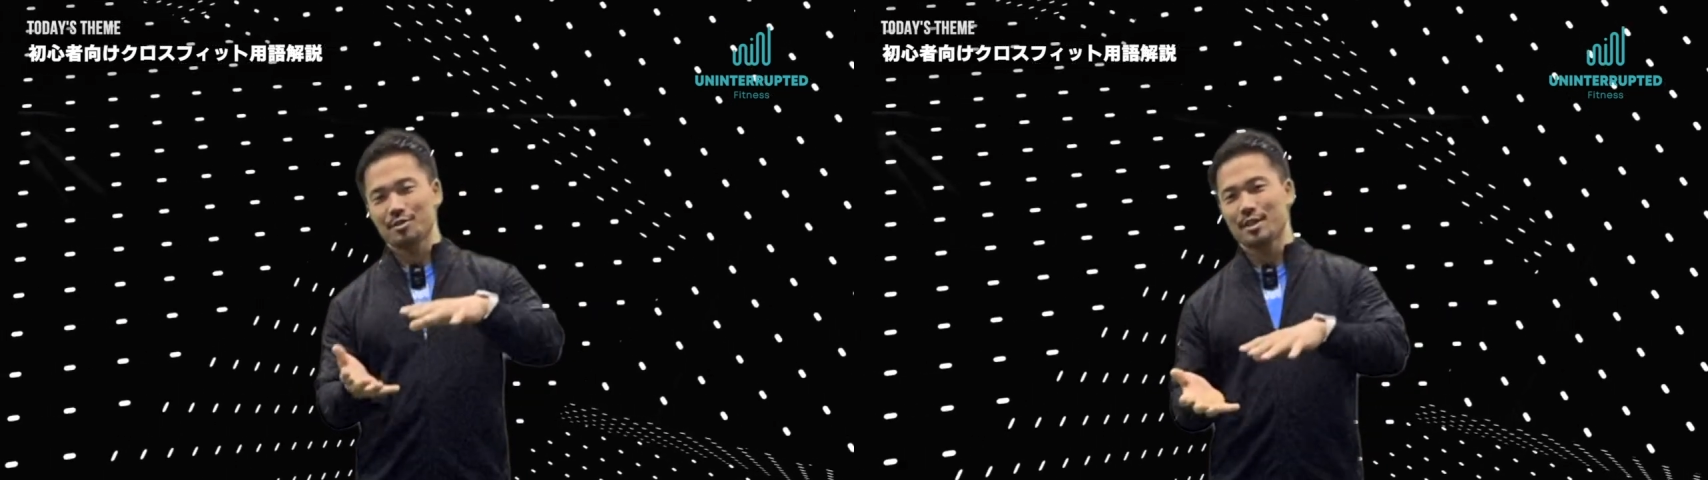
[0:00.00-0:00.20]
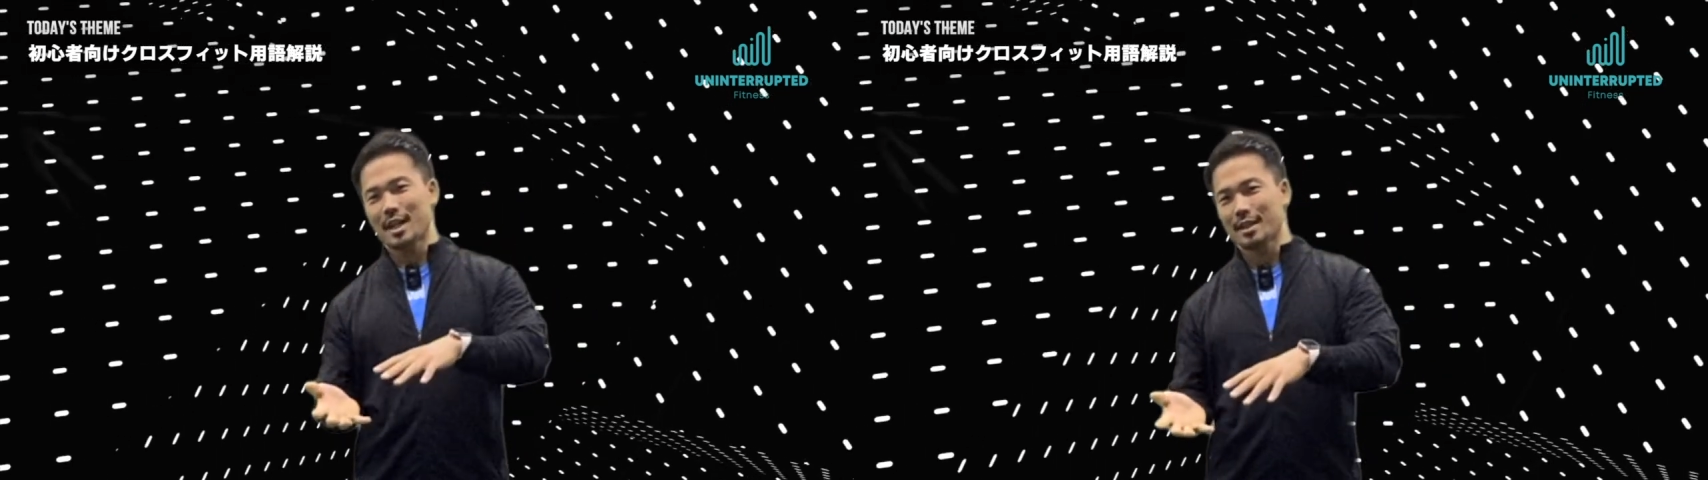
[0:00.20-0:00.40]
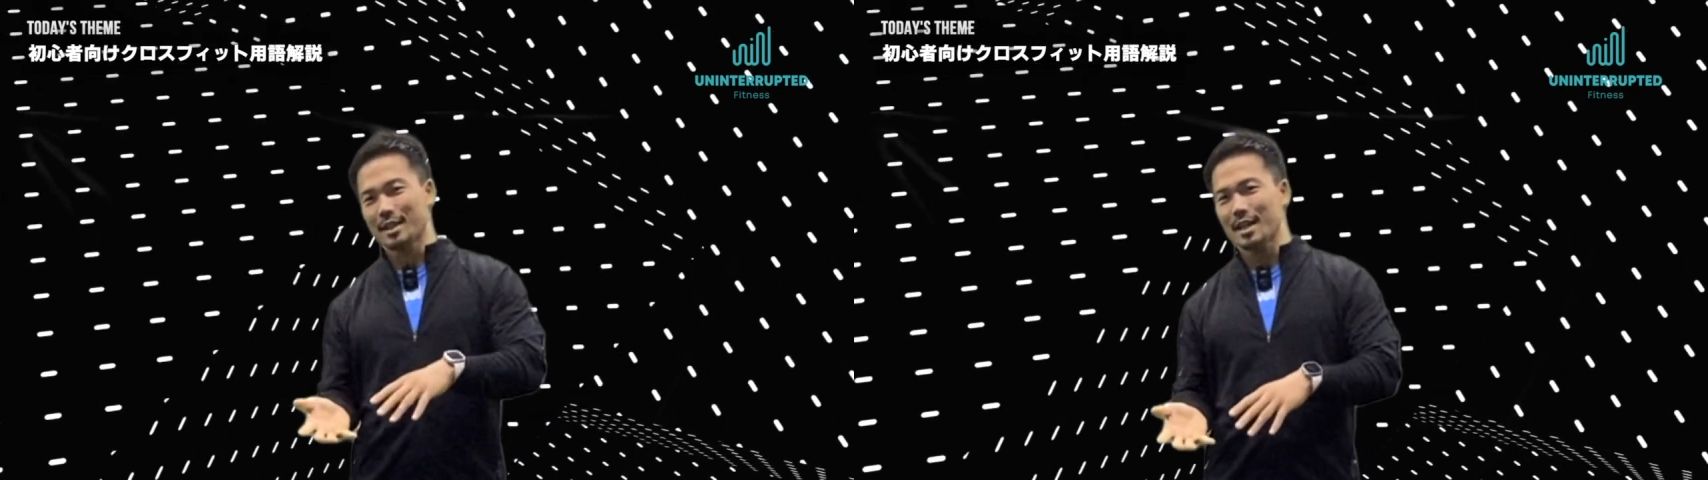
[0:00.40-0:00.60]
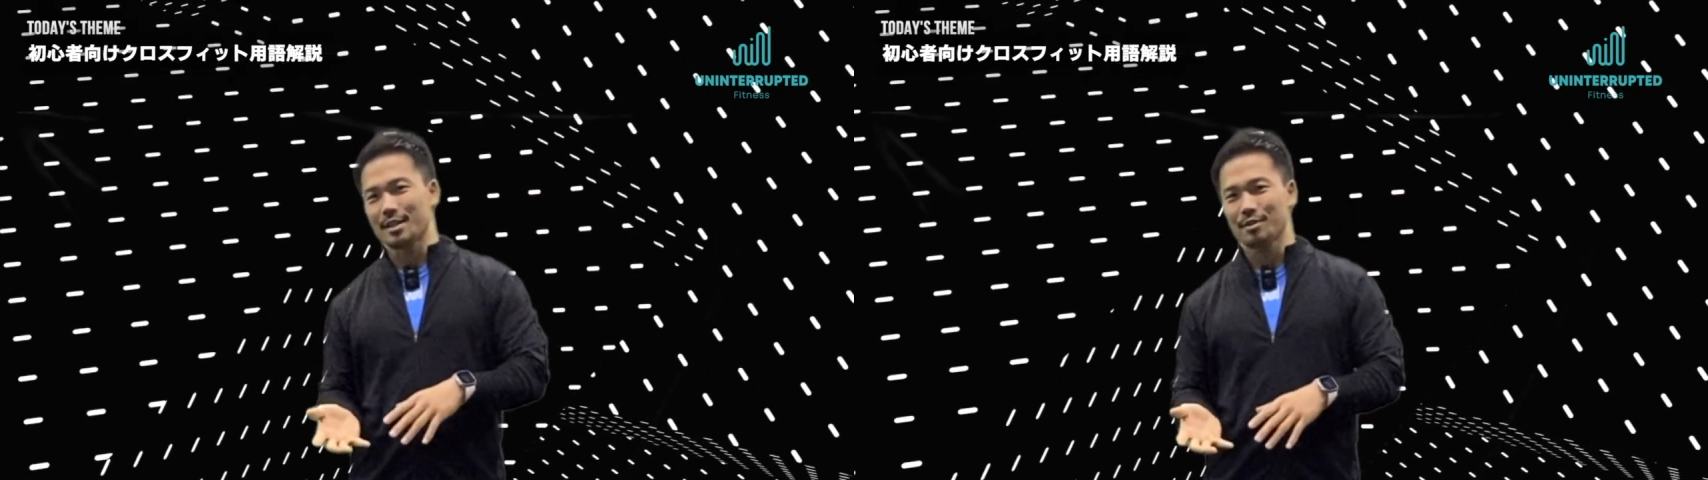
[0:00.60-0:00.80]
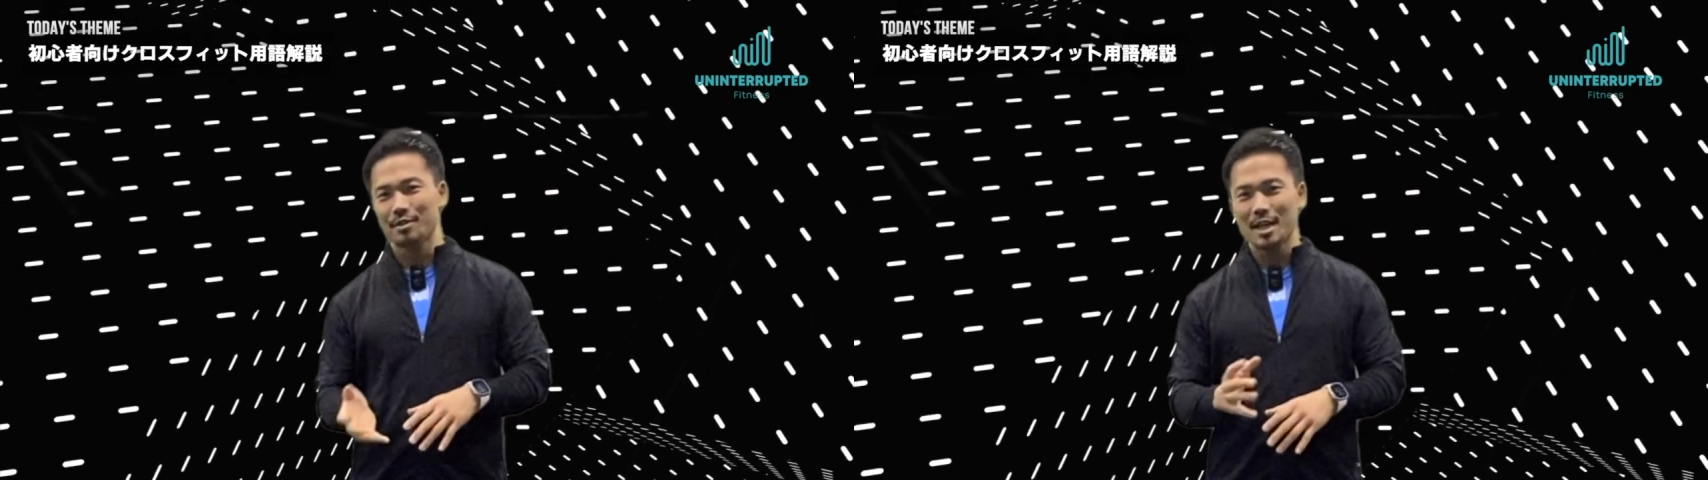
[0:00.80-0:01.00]
種類があっ
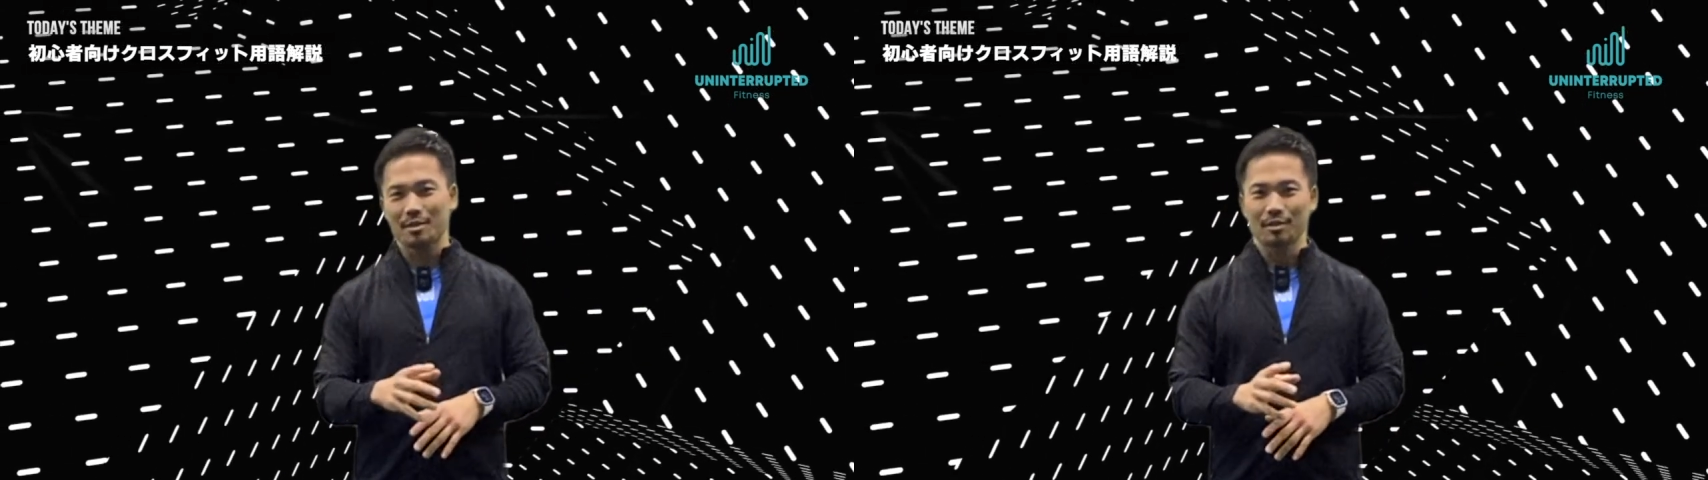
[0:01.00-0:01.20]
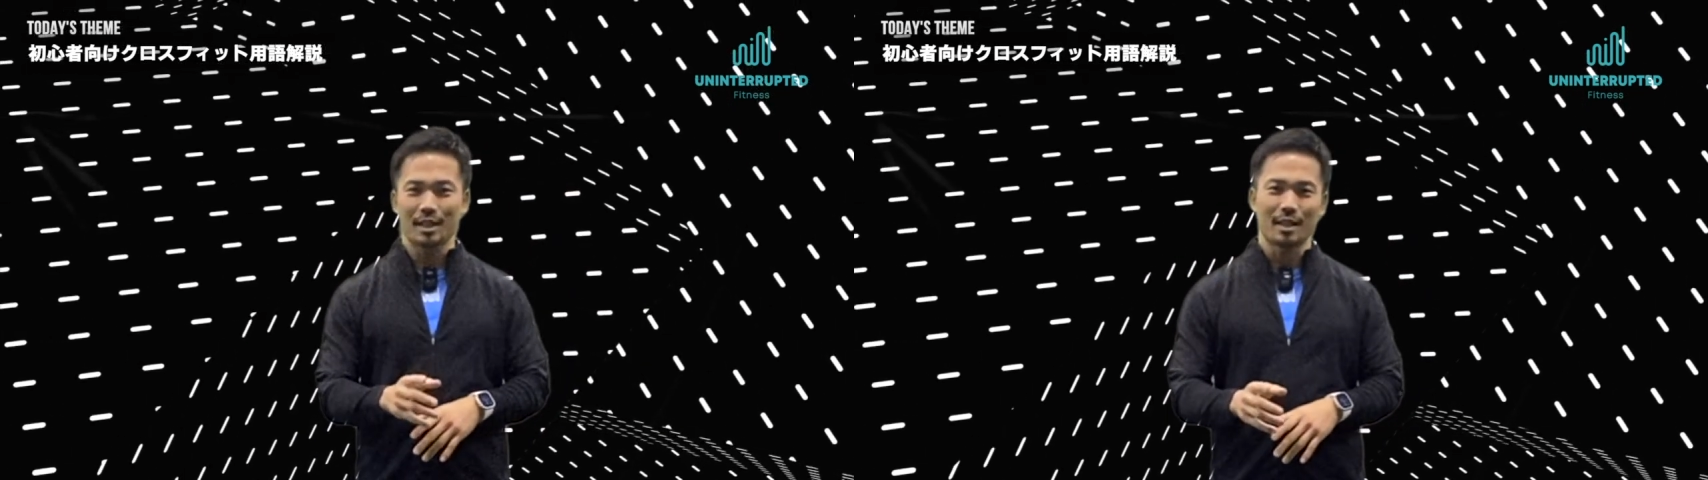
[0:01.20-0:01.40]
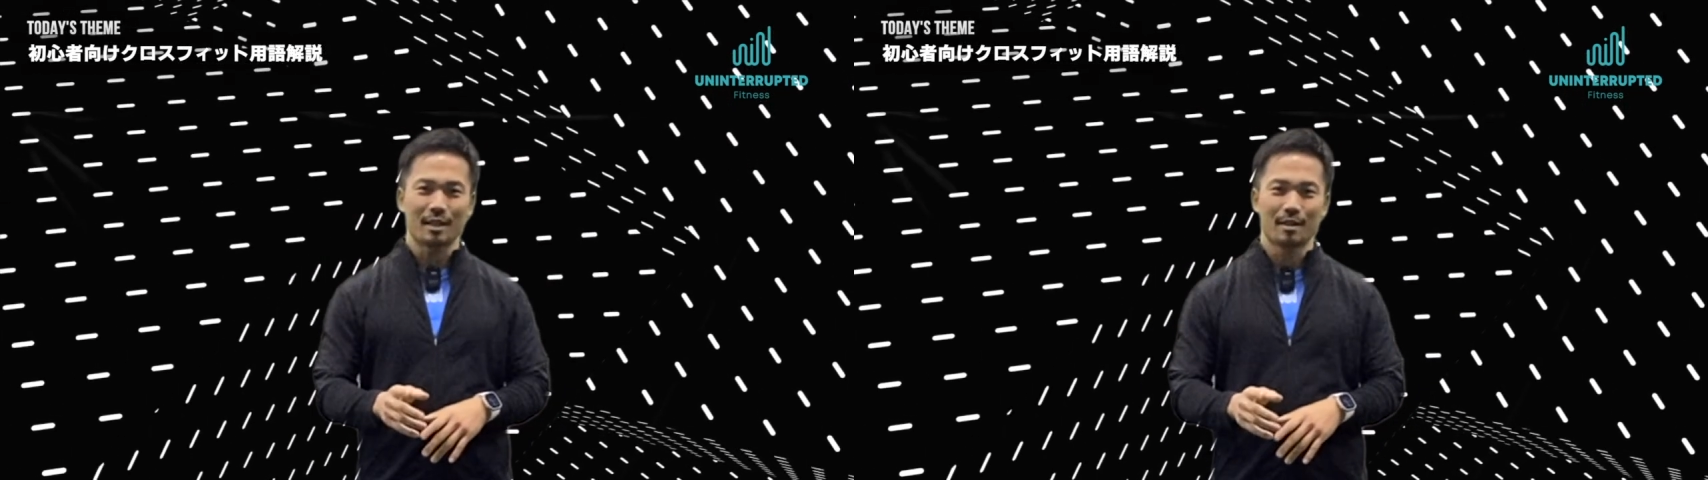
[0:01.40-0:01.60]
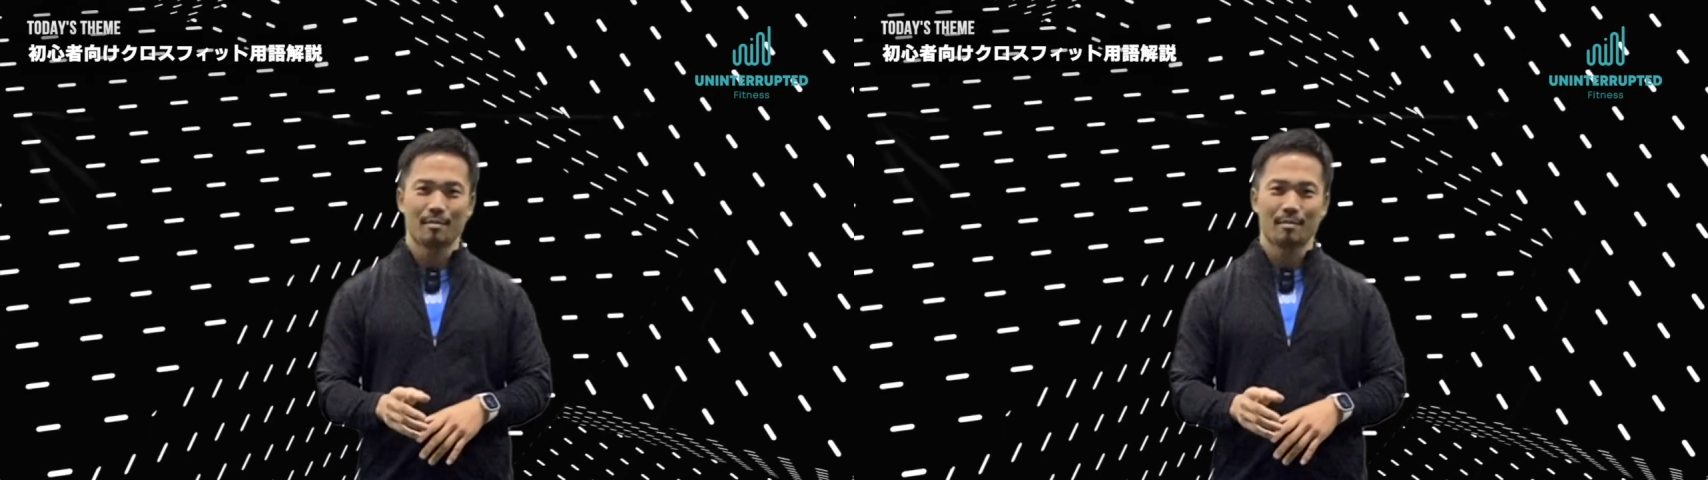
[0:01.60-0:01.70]
てその後に